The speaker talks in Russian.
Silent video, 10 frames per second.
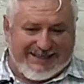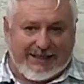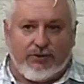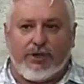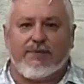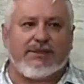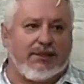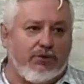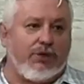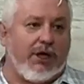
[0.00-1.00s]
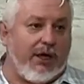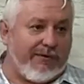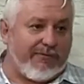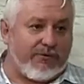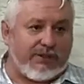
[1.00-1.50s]
Цедуким,
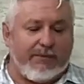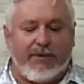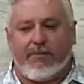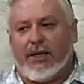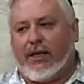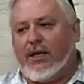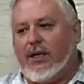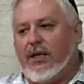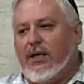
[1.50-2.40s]
Садукеи в русской Библии –